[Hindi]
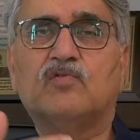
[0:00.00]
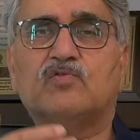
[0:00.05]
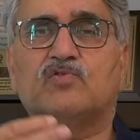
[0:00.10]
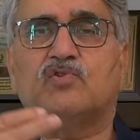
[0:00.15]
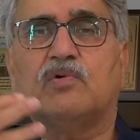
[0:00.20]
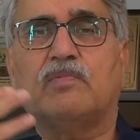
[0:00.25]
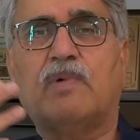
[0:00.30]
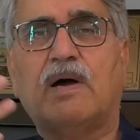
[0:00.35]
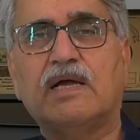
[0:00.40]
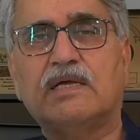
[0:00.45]

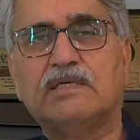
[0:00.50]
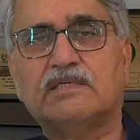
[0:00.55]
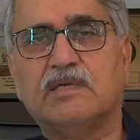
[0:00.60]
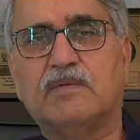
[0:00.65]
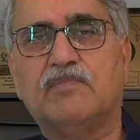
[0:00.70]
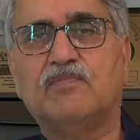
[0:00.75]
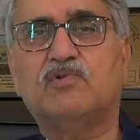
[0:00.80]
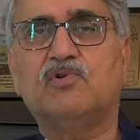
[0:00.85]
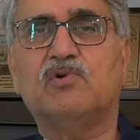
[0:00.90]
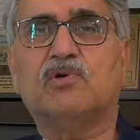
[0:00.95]
सूबाई
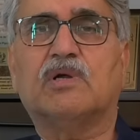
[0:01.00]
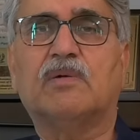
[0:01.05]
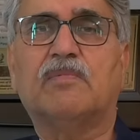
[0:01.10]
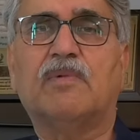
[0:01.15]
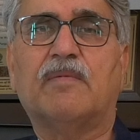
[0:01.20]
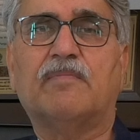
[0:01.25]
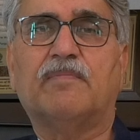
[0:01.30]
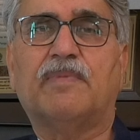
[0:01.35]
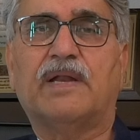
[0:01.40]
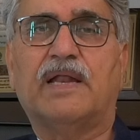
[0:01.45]
असम्बलियों के
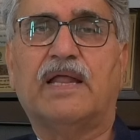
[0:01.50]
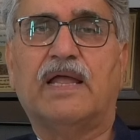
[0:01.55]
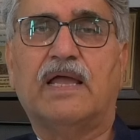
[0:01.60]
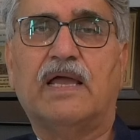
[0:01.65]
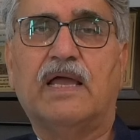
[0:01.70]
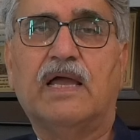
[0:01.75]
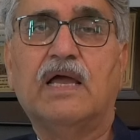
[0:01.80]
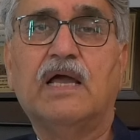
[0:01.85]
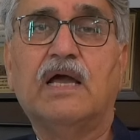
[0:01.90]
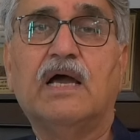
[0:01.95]
मेंबर हैं
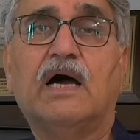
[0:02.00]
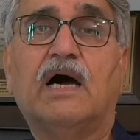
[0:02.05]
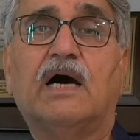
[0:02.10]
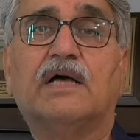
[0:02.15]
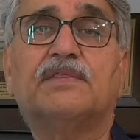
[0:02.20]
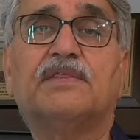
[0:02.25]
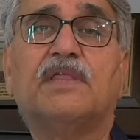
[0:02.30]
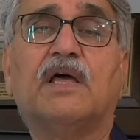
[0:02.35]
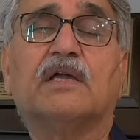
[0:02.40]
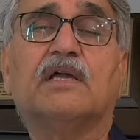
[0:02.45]

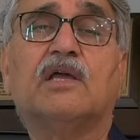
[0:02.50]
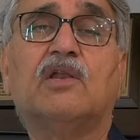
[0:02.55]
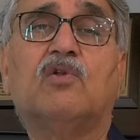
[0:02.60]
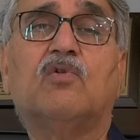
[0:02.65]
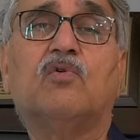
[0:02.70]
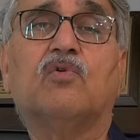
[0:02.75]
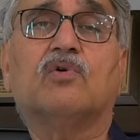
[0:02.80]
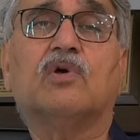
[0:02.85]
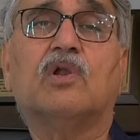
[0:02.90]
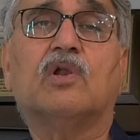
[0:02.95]
हती कि
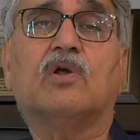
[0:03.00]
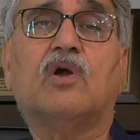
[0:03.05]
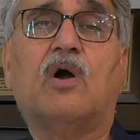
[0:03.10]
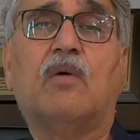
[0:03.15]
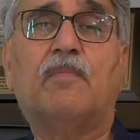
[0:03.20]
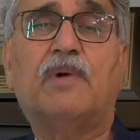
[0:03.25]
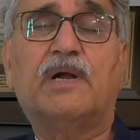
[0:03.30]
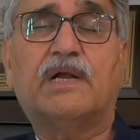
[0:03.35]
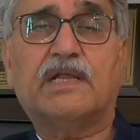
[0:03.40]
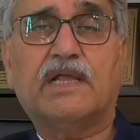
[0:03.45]
लोकल
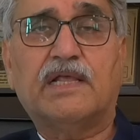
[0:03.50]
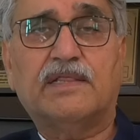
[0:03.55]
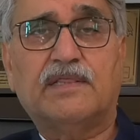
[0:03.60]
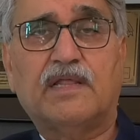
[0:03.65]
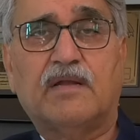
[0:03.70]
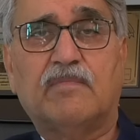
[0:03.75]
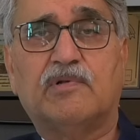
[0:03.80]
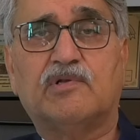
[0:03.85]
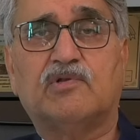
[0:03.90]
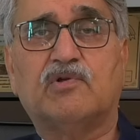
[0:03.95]
गवर्नमेंट के
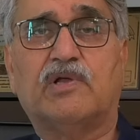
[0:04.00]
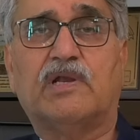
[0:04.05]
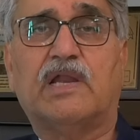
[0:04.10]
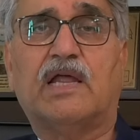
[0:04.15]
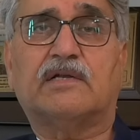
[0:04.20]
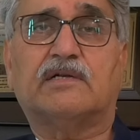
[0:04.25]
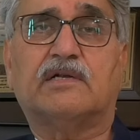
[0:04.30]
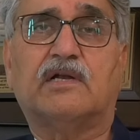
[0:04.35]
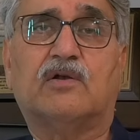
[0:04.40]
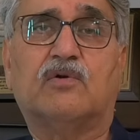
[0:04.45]
अंदर भी जो
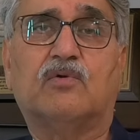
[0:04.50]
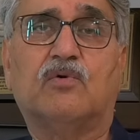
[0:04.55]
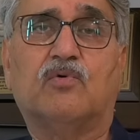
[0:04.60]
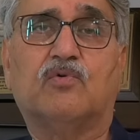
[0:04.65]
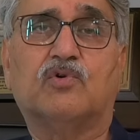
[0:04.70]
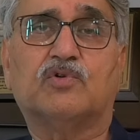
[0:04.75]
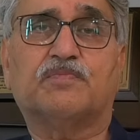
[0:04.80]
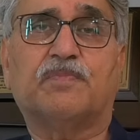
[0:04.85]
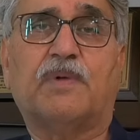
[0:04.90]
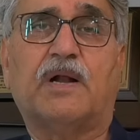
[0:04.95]
इलेक्टेड
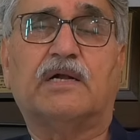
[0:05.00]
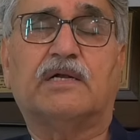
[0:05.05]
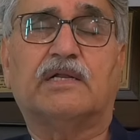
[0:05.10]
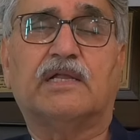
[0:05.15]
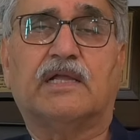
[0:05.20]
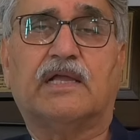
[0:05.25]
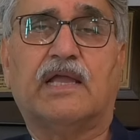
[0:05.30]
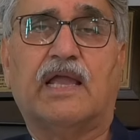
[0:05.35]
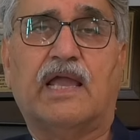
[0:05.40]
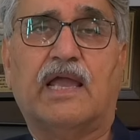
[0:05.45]
लोग उस पार्टी
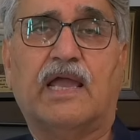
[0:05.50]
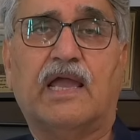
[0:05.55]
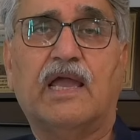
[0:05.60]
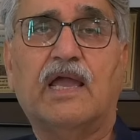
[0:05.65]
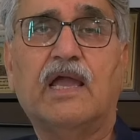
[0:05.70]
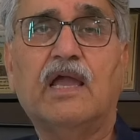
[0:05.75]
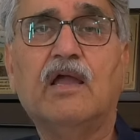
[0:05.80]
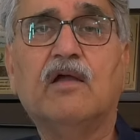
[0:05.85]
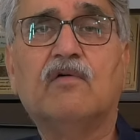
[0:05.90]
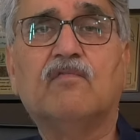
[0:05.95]
के हैं
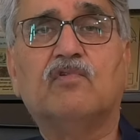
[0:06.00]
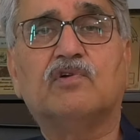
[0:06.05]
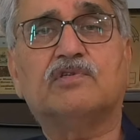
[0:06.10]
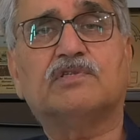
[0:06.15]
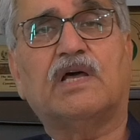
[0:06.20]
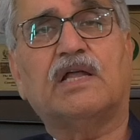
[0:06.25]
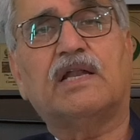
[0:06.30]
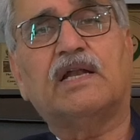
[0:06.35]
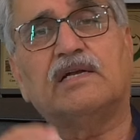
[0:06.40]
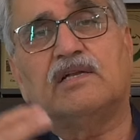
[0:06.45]
वो
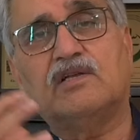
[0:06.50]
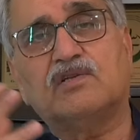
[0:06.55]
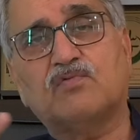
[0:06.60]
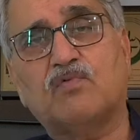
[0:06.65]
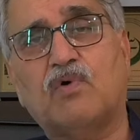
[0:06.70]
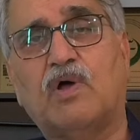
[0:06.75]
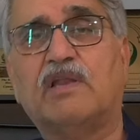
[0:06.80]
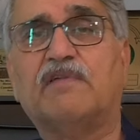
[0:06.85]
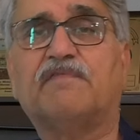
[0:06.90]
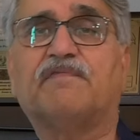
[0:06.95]
सारे
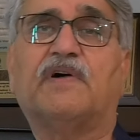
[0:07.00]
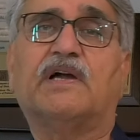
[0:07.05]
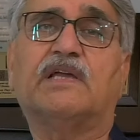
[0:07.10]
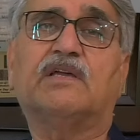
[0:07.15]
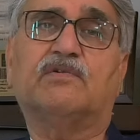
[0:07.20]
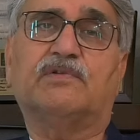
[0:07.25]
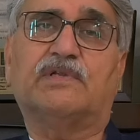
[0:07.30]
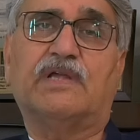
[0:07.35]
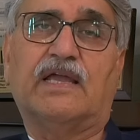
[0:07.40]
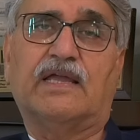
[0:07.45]
डिसक्वालीफाई
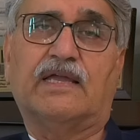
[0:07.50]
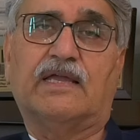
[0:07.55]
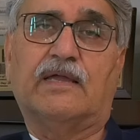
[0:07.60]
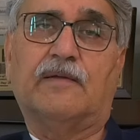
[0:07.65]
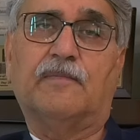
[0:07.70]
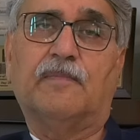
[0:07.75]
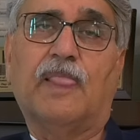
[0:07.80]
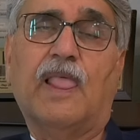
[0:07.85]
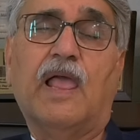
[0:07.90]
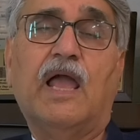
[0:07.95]
हो जाएंगे
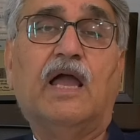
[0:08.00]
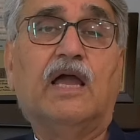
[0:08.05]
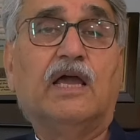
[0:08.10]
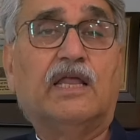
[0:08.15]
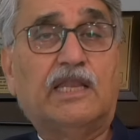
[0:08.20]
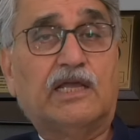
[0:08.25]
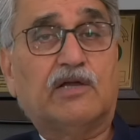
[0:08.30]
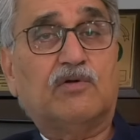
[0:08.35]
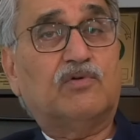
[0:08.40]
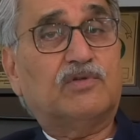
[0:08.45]

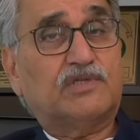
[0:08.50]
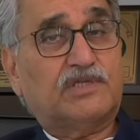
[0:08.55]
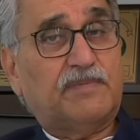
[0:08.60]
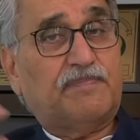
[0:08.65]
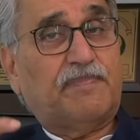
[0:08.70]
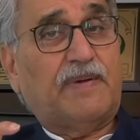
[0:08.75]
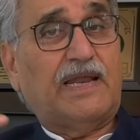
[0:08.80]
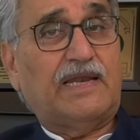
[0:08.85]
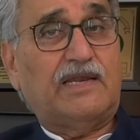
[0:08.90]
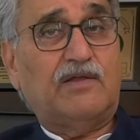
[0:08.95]
लेकिन उससे
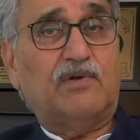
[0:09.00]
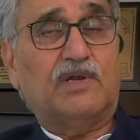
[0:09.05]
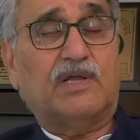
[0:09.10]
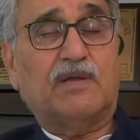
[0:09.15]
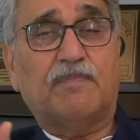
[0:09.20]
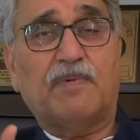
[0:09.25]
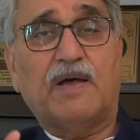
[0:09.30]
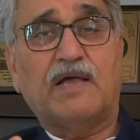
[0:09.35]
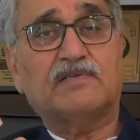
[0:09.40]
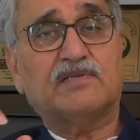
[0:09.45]
पहले
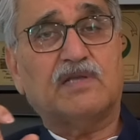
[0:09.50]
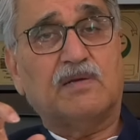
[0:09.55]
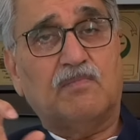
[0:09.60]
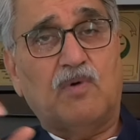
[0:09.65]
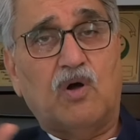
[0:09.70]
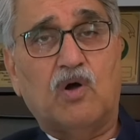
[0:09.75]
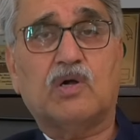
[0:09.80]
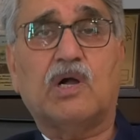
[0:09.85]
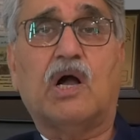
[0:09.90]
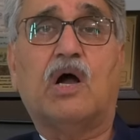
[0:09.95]
उनके पास ये
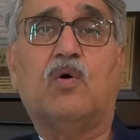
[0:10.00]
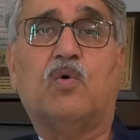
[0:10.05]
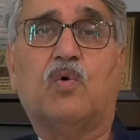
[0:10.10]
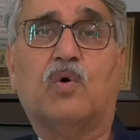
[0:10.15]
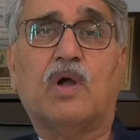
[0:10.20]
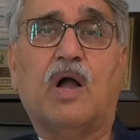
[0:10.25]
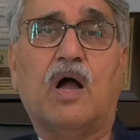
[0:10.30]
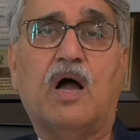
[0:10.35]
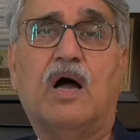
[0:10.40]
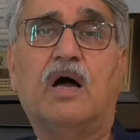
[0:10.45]
मौका
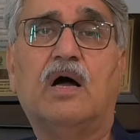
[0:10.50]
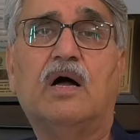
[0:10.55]
होगा